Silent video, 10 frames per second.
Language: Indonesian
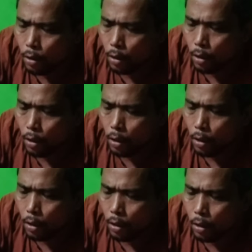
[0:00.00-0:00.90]

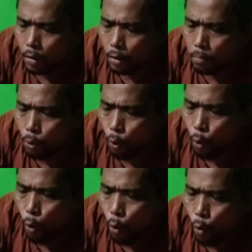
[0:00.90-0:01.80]
Ah, dasar
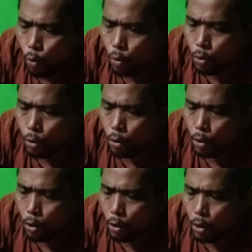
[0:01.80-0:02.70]
brokok.
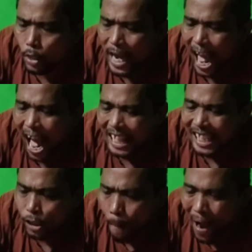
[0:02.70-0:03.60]
Nah, gitu